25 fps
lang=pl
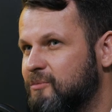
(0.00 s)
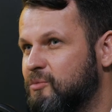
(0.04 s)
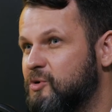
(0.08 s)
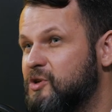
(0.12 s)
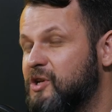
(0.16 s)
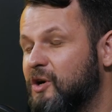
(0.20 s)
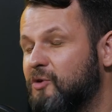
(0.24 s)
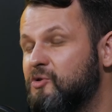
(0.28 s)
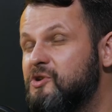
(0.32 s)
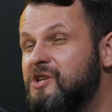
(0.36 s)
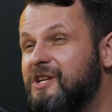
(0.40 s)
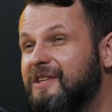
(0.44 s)

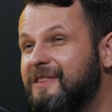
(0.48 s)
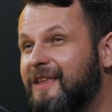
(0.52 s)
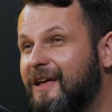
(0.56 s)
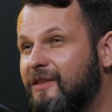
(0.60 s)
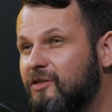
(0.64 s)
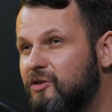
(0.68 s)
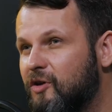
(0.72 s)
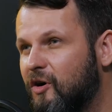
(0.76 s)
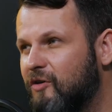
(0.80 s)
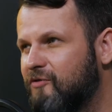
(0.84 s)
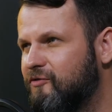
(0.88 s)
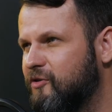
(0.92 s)
musiał się
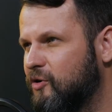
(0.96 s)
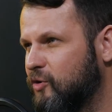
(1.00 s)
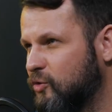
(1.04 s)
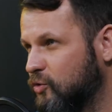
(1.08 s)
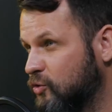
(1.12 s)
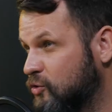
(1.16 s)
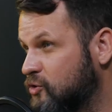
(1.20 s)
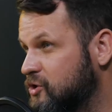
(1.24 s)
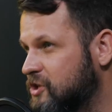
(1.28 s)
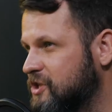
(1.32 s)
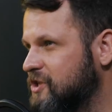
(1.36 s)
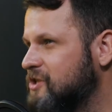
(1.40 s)
na nowo
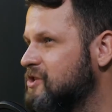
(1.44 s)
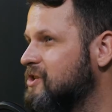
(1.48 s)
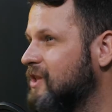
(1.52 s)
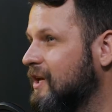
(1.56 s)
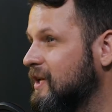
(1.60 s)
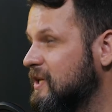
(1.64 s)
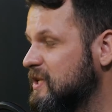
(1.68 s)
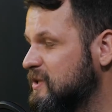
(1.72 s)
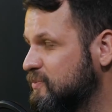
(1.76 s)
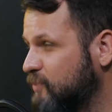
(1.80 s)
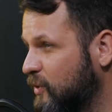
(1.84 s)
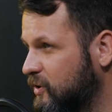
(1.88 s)
uczyć
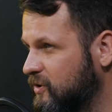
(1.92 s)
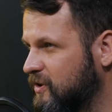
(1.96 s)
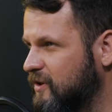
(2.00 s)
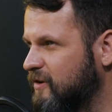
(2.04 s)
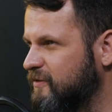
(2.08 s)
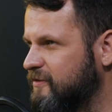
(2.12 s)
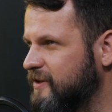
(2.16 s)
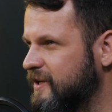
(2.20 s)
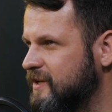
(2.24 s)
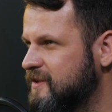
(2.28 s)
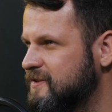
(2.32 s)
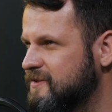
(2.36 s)
taki
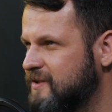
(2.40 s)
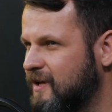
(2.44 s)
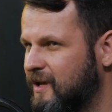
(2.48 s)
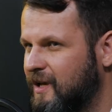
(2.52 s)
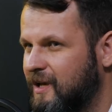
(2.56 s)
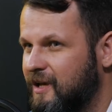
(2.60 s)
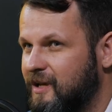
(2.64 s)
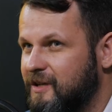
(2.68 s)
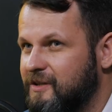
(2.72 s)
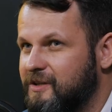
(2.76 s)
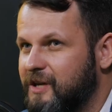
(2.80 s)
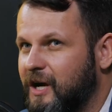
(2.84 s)
sportowiec,
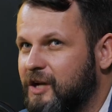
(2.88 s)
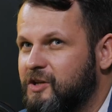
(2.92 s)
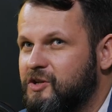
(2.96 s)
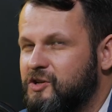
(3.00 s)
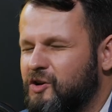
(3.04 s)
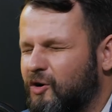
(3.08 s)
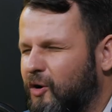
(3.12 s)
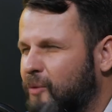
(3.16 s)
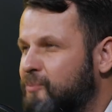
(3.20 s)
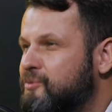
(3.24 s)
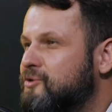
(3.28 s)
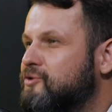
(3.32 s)
jak
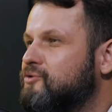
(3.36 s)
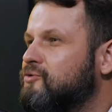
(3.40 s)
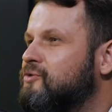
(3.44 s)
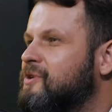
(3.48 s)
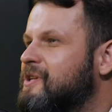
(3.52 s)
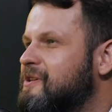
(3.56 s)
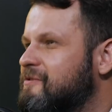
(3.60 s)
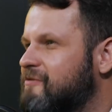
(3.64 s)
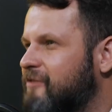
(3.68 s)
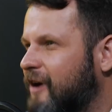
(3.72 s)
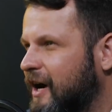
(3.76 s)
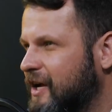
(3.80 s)
się
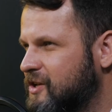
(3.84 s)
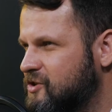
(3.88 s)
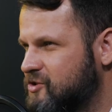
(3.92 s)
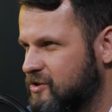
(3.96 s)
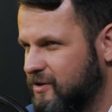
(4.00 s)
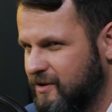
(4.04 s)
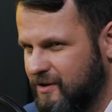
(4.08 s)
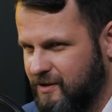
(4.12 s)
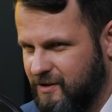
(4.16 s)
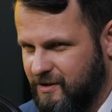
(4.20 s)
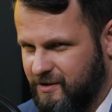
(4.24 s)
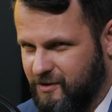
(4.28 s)

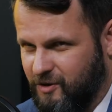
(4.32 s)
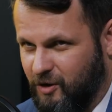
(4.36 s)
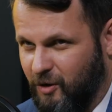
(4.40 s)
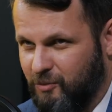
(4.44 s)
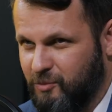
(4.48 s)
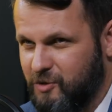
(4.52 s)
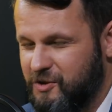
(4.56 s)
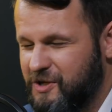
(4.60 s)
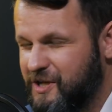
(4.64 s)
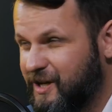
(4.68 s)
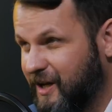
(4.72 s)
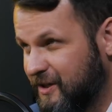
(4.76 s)
obsługiwać
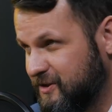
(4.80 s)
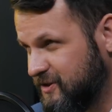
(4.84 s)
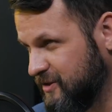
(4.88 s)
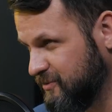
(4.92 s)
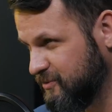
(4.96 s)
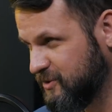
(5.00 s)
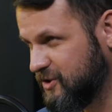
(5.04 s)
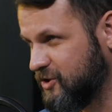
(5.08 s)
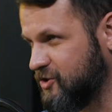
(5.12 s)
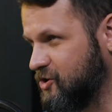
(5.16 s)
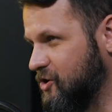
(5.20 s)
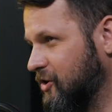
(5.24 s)

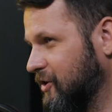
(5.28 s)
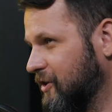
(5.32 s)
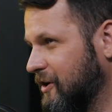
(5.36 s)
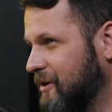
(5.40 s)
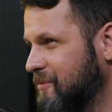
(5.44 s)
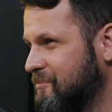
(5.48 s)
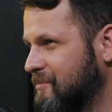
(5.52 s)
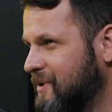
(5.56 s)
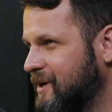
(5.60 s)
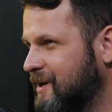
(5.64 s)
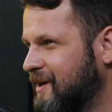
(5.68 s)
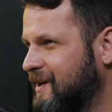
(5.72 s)
komunikacją z
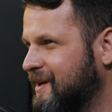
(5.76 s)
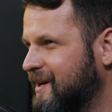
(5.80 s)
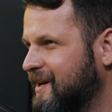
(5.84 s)
żoną,